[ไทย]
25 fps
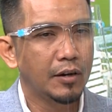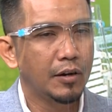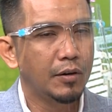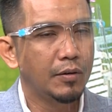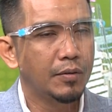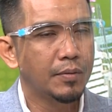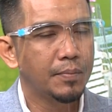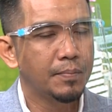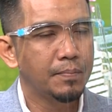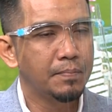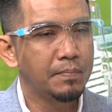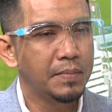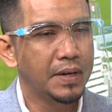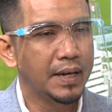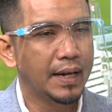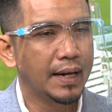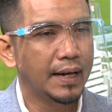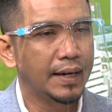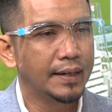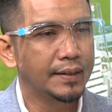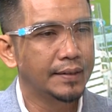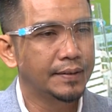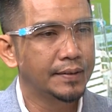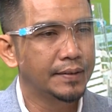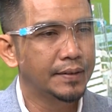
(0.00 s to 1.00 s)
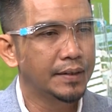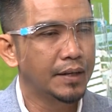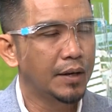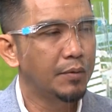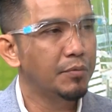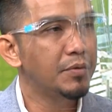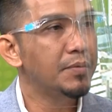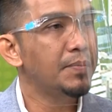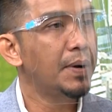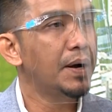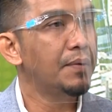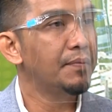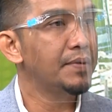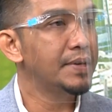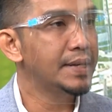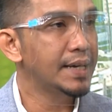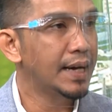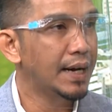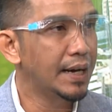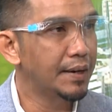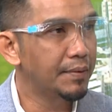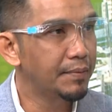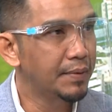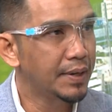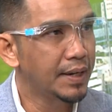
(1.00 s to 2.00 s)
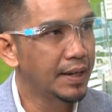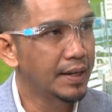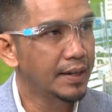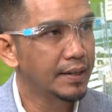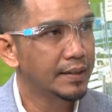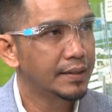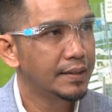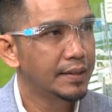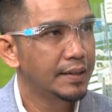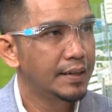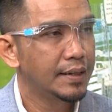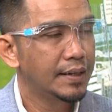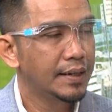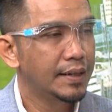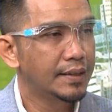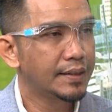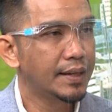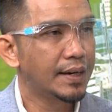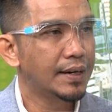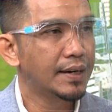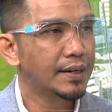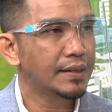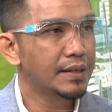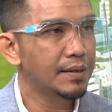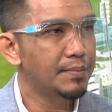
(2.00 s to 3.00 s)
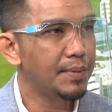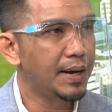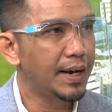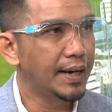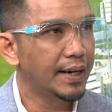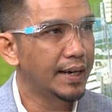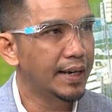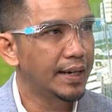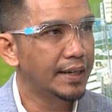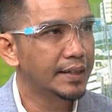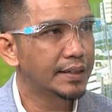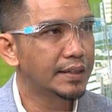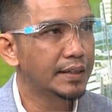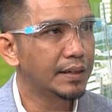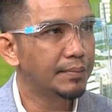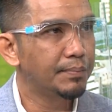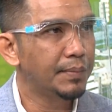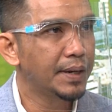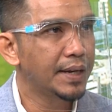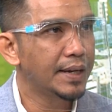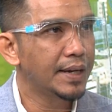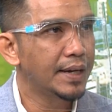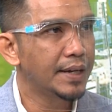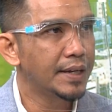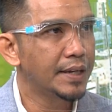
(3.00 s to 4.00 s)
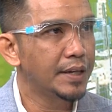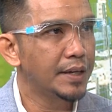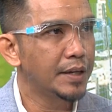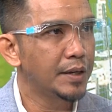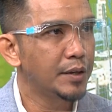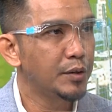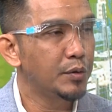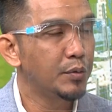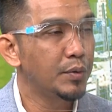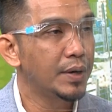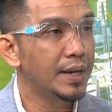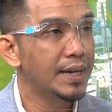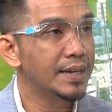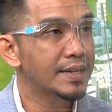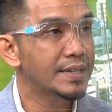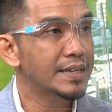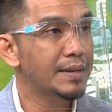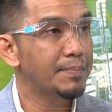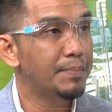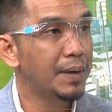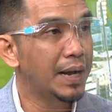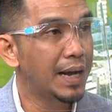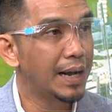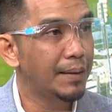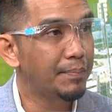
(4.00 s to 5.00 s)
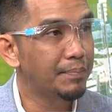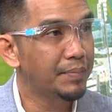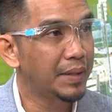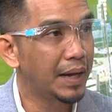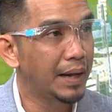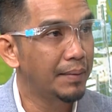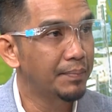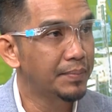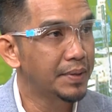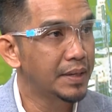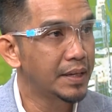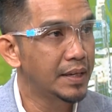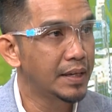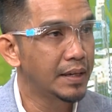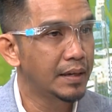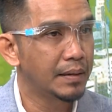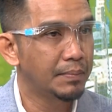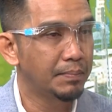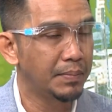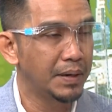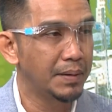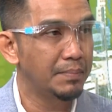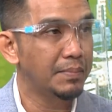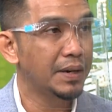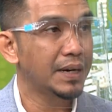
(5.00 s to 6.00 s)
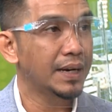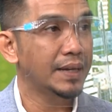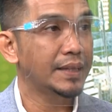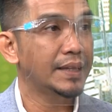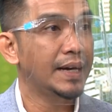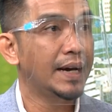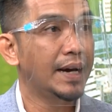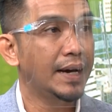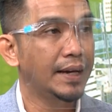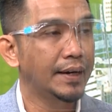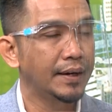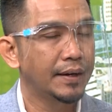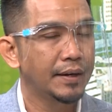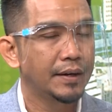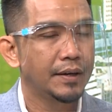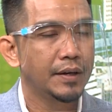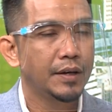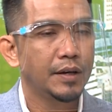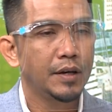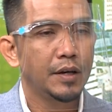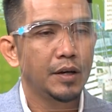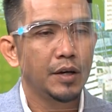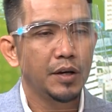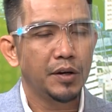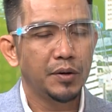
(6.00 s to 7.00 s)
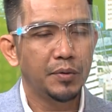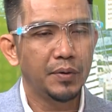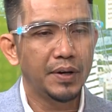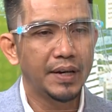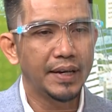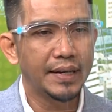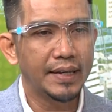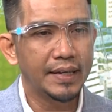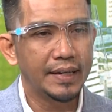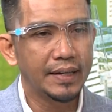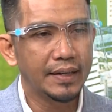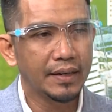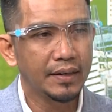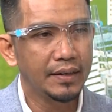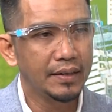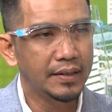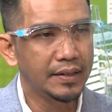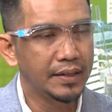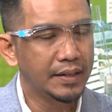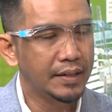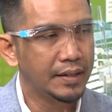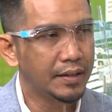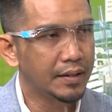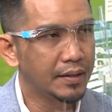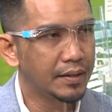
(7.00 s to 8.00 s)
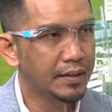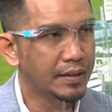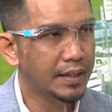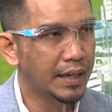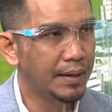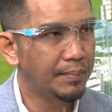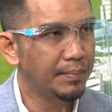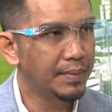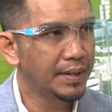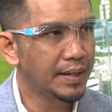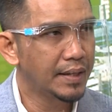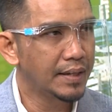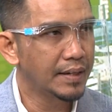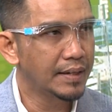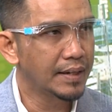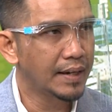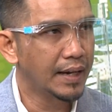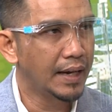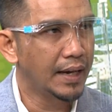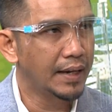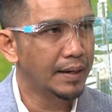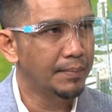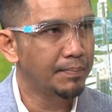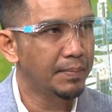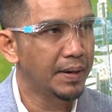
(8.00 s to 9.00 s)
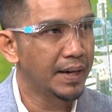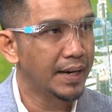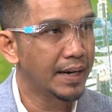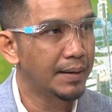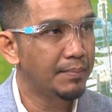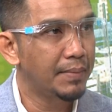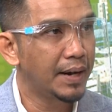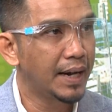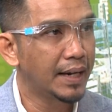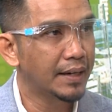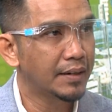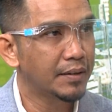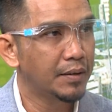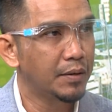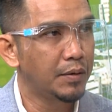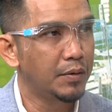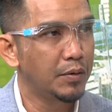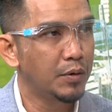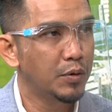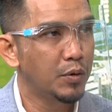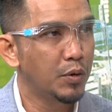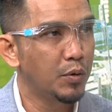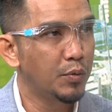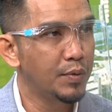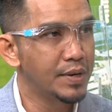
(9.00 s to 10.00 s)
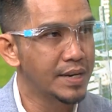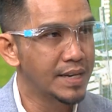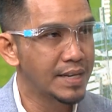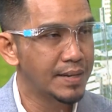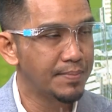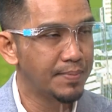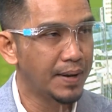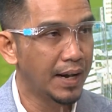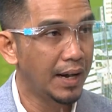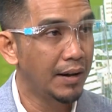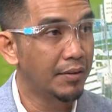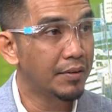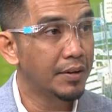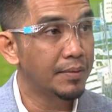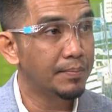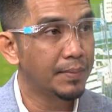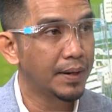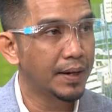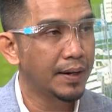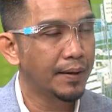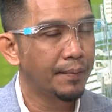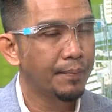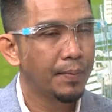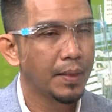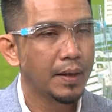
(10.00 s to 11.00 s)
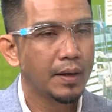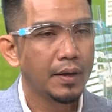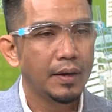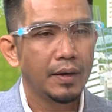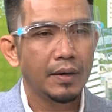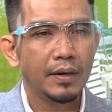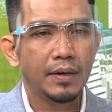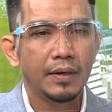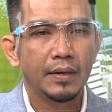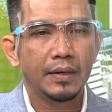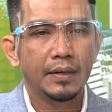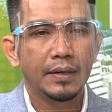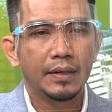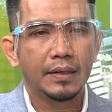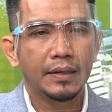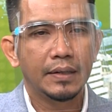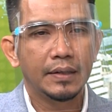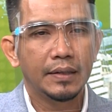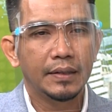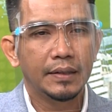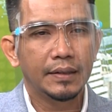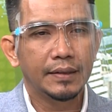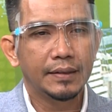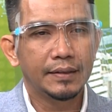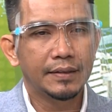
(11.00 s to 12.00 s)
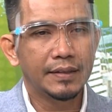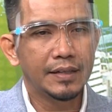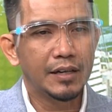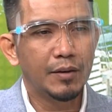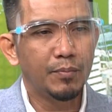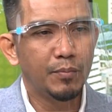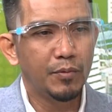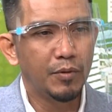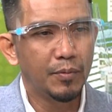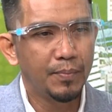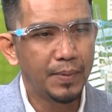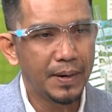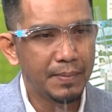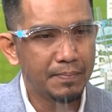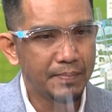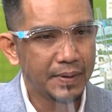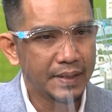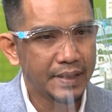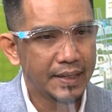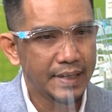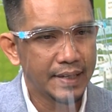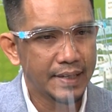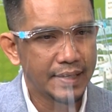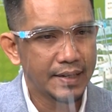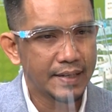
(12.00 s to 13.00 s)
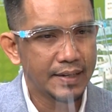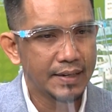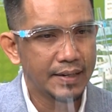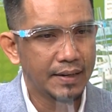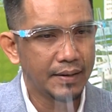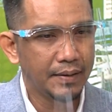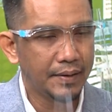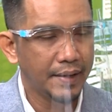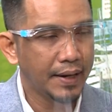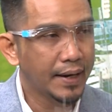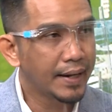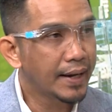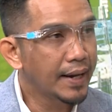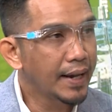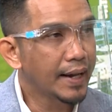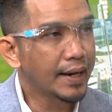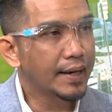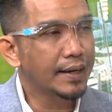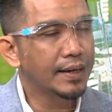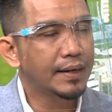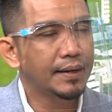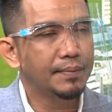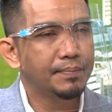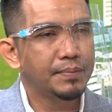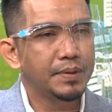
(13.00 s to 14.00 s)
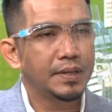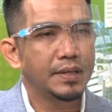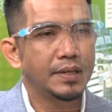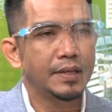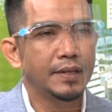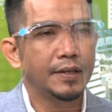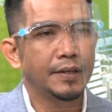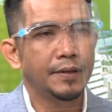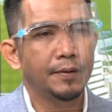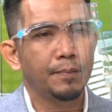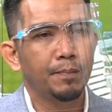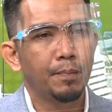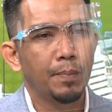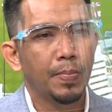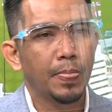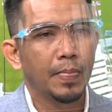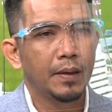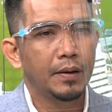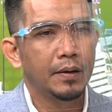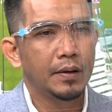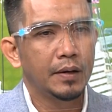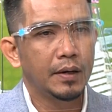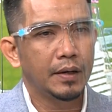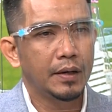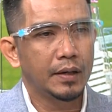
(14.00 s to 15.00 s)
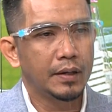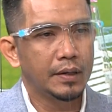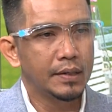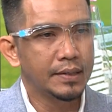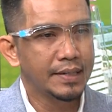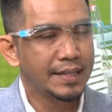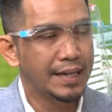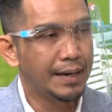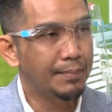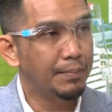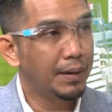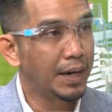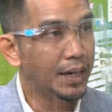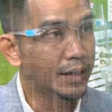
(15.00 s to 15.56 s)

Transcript: ก็มีการวิพากษ์วิจารณ์ว่าทางรัฐบาลอาจจะไม่ได้ดูแลสภาพตามที่เป็นมาตรฐานด้วยเหตุนี้ก็เลยทำให้เกิดการแพร่ระบาดของโควิด -19 ขึ้นมาสิงคโปร์เป็นประเทศแรกๆนะครับที่สา